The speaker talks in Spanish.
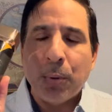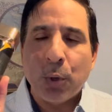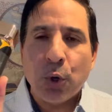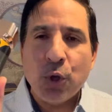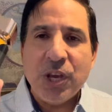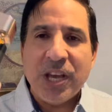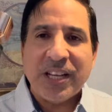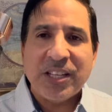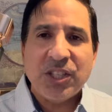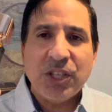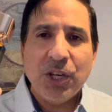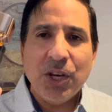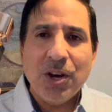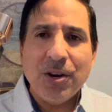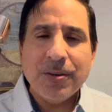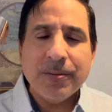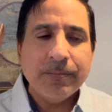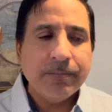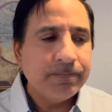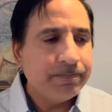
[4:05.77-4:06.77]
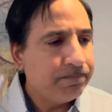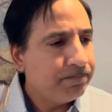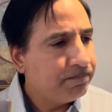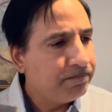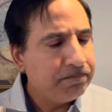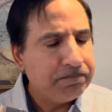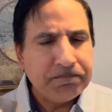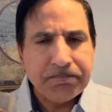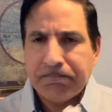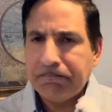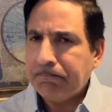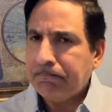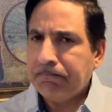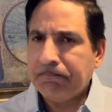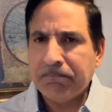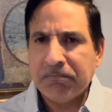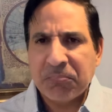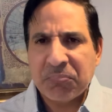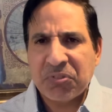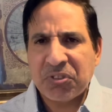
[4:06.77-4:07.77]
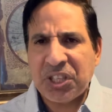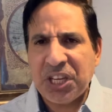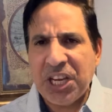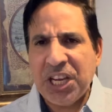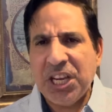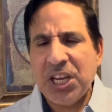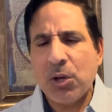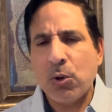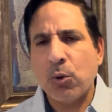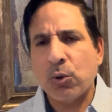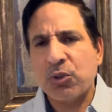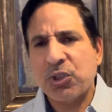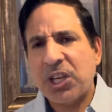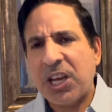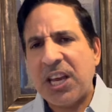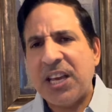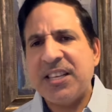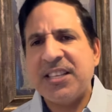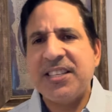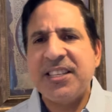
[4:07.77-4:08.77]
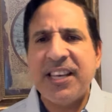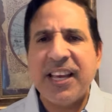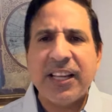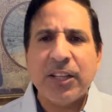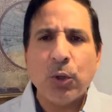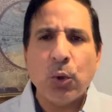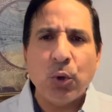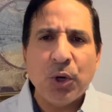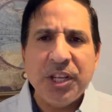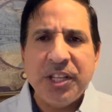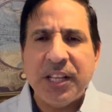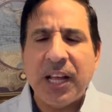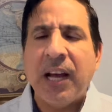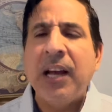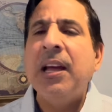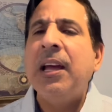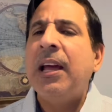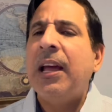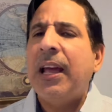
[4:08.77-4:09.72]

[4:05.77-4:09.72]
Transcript: proyección, 5, 6, 7 horitas.